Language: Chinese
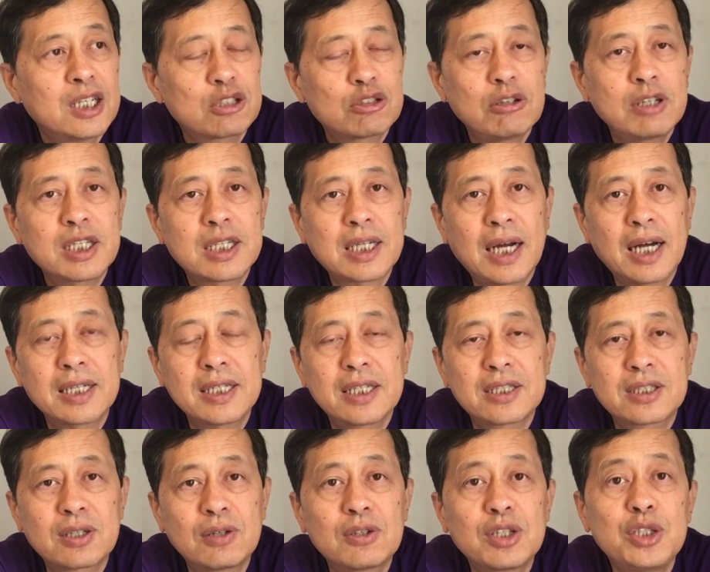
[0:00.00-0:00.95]
所以他
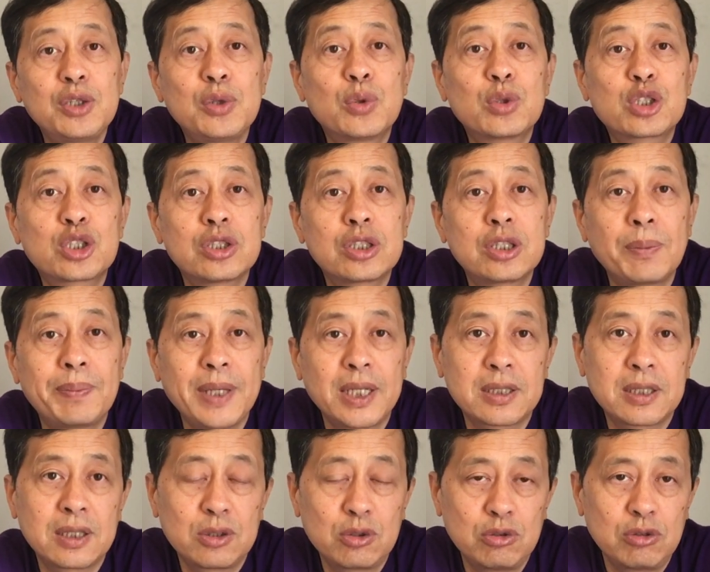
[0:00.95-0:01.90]
那时候的优势就
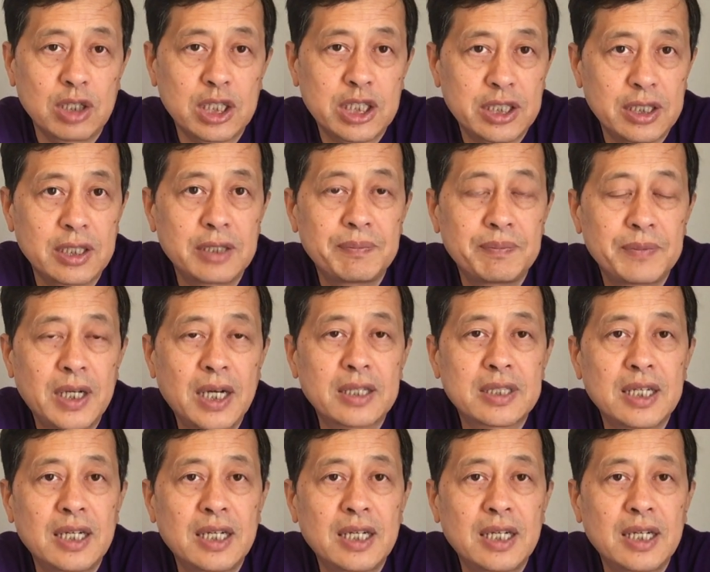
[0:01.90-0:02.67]
变成弱势了啊！